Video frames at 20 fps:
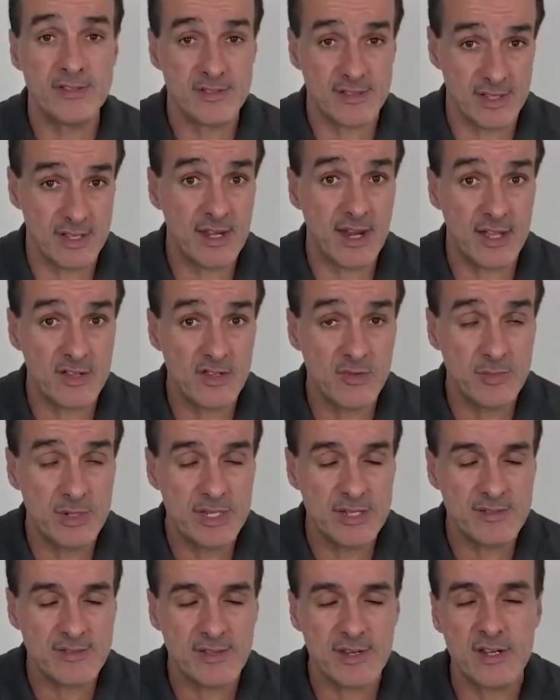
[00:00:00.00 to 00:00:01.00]
ser
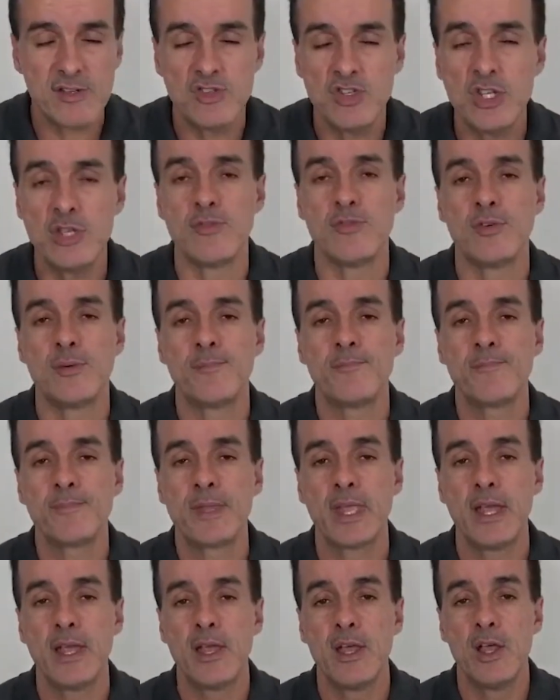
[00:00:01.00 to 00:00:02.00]
administrativo.
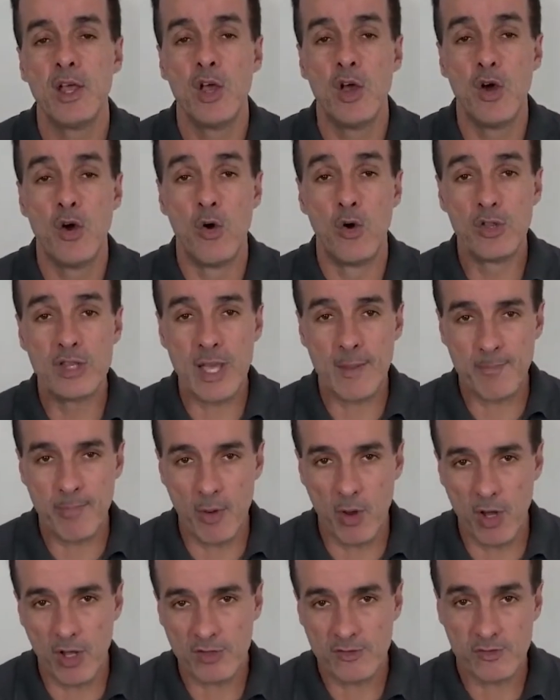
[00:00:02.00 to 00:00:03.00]
O
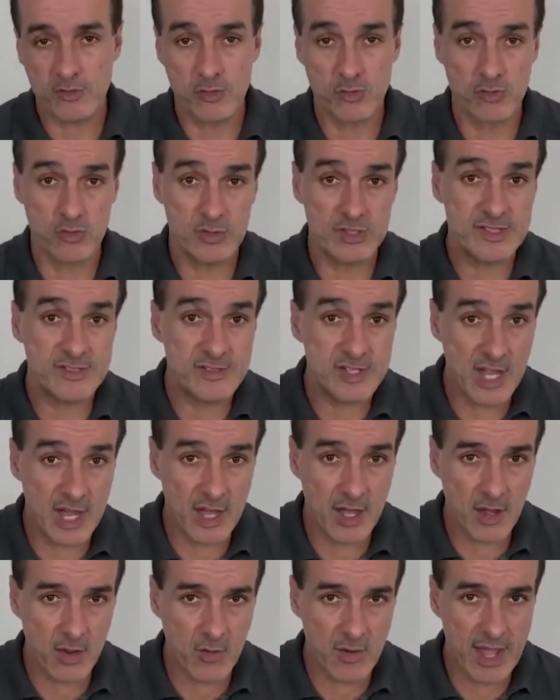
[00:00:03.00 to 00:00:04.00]
depósito
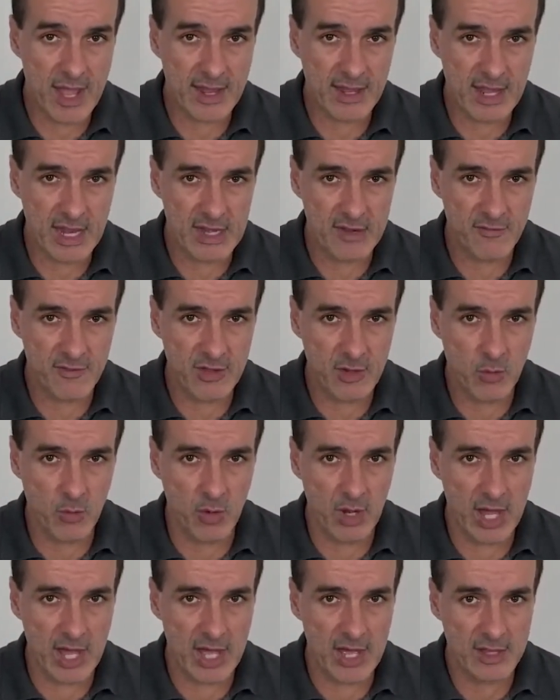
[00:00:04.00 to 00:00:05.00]
judicial é aquele
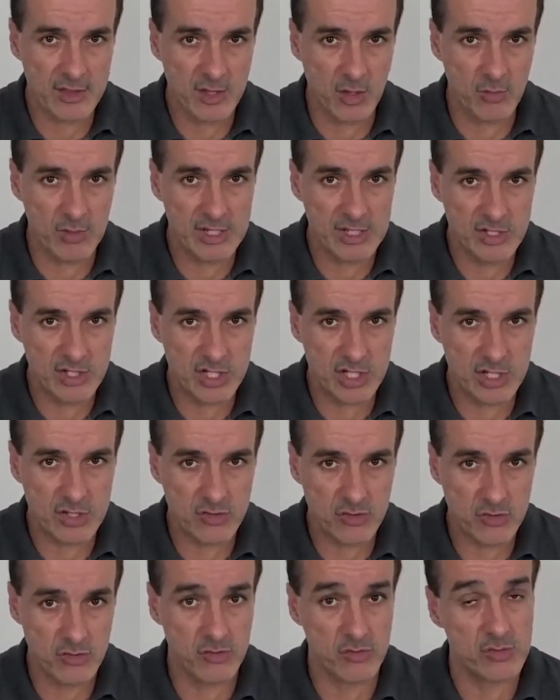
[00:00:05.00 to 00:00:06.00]
vinculado a um
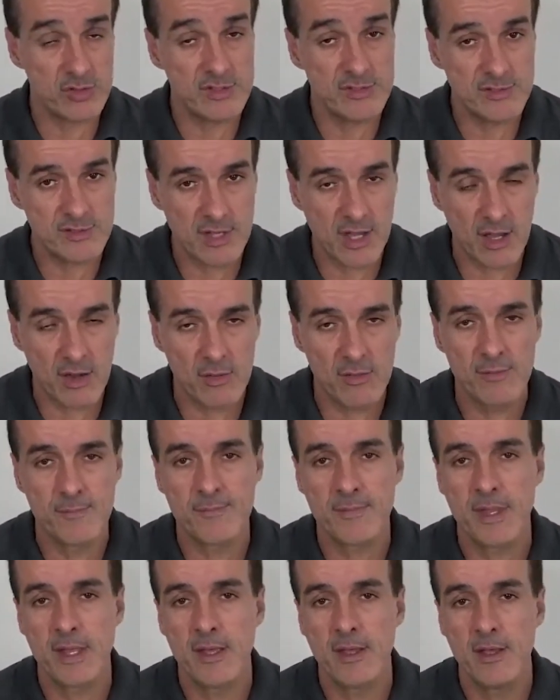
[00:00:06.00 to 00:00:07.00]
litígio judicial.
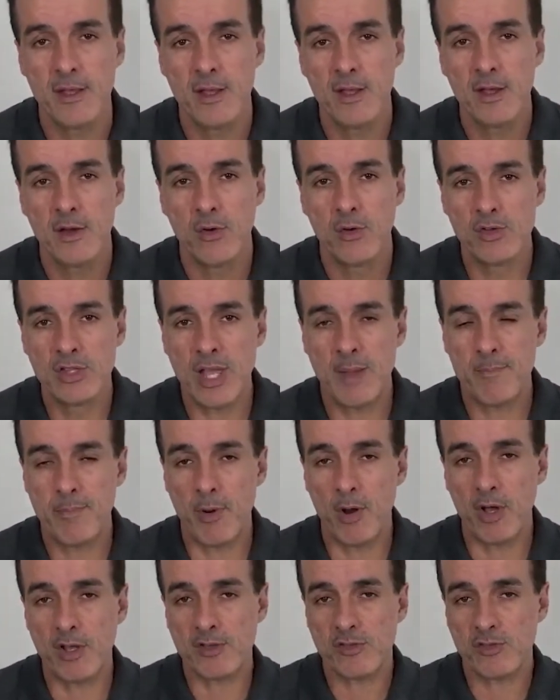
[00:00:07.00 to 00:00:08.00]
O
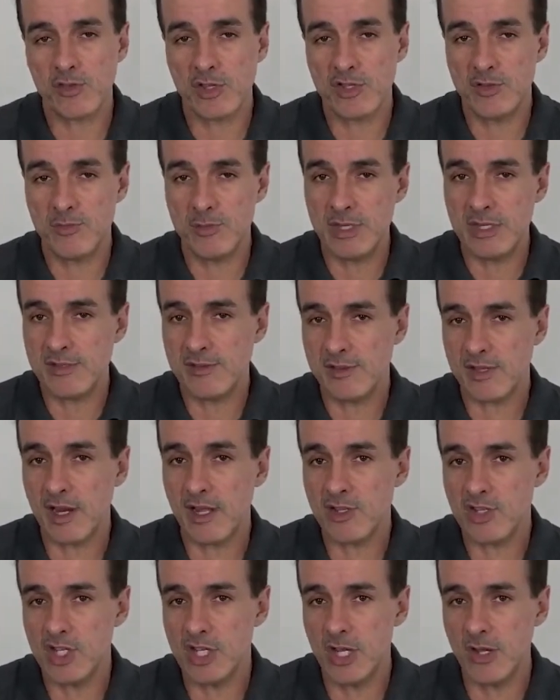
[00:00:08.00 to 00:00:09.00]
depósito
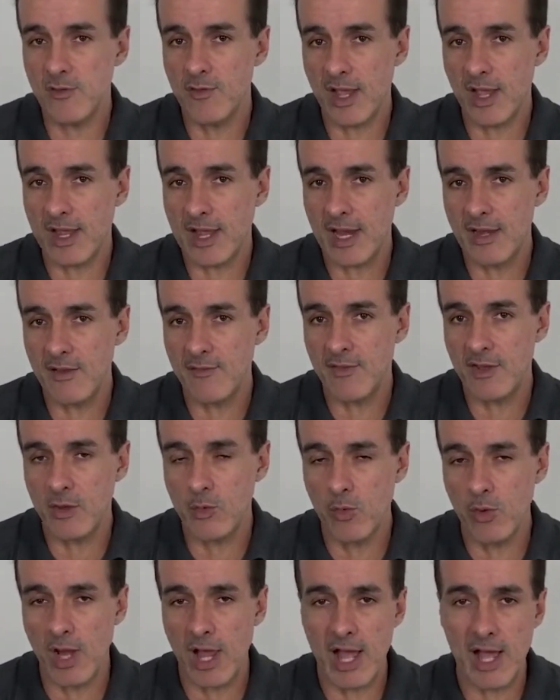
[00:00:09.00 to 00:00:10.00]
administrativo é aquele
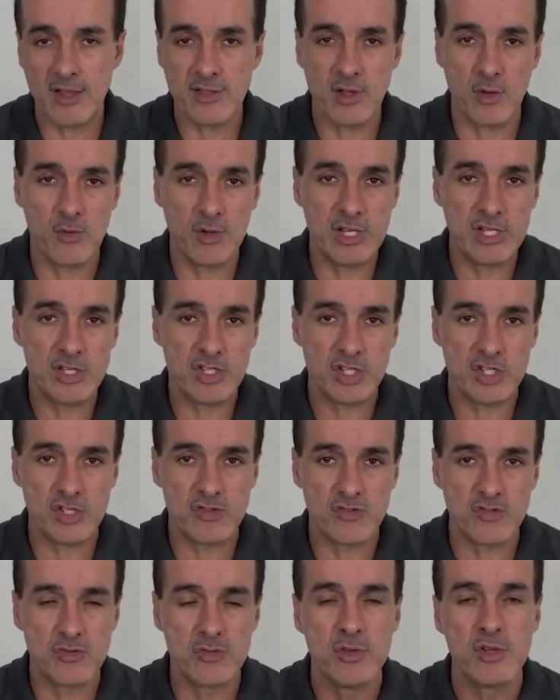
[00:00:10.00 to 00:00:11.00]
vinculado a um
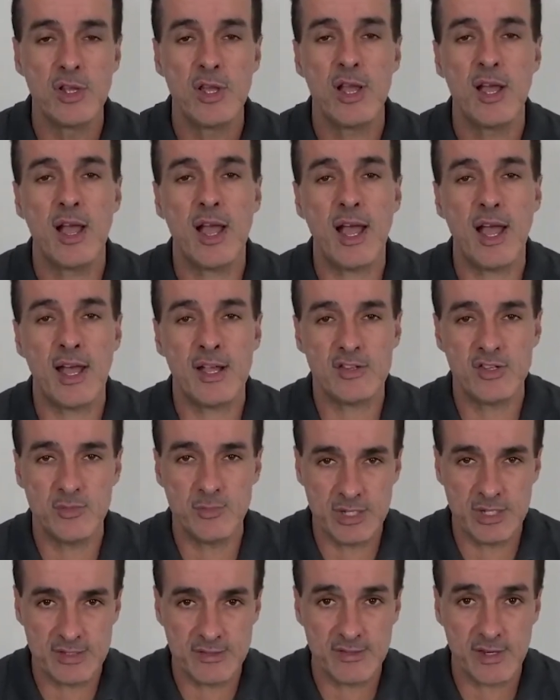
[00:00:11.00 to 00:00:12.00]
litígio
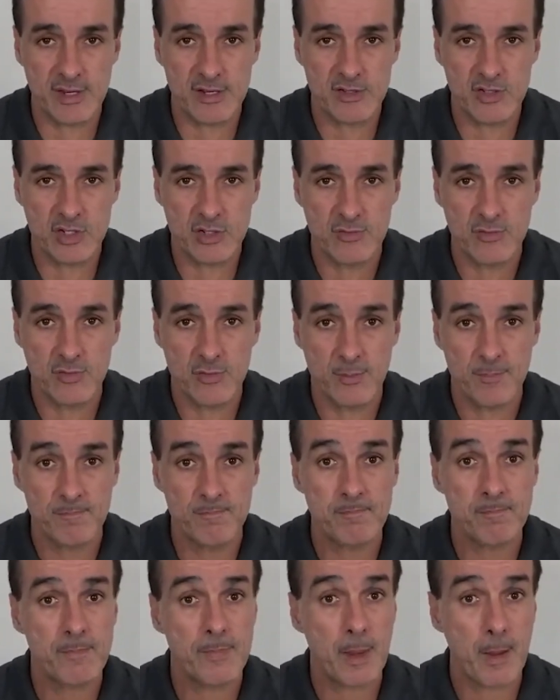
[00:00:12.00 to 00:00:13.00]
administrativo.
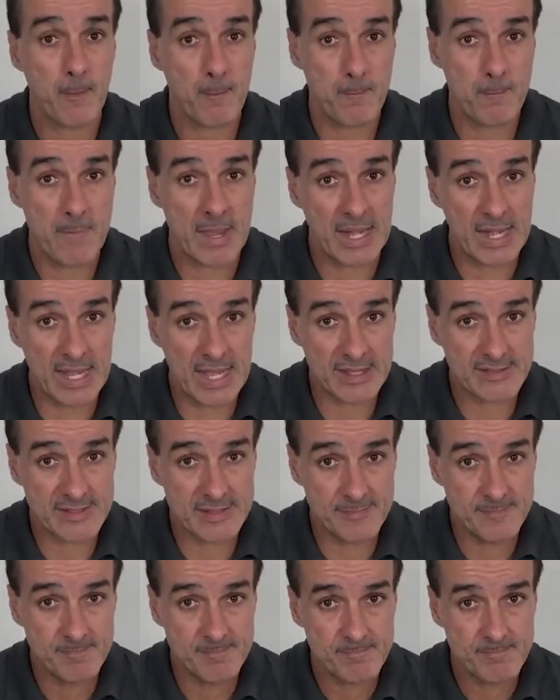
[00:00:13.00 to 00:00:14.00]
Beleza?